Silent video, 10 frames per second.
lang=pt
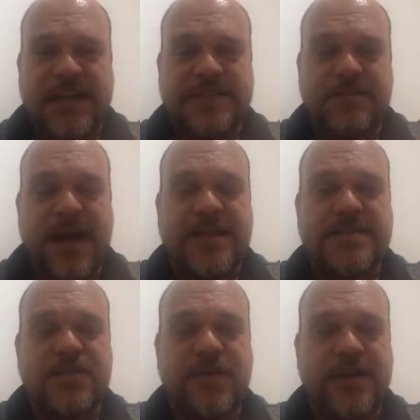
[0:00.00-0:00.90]
nesse
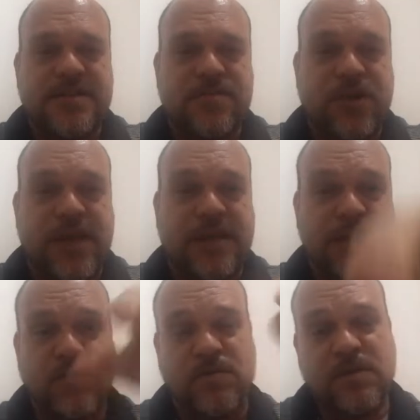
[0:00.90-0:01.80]
maisinho aí, nesse
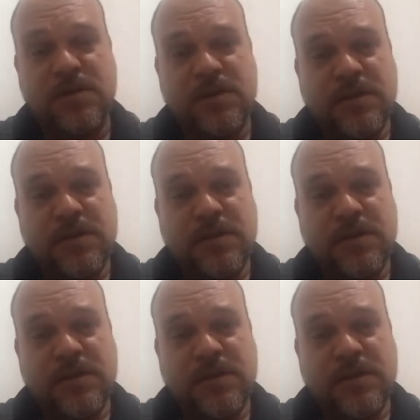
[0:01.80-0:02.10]
bonequinho,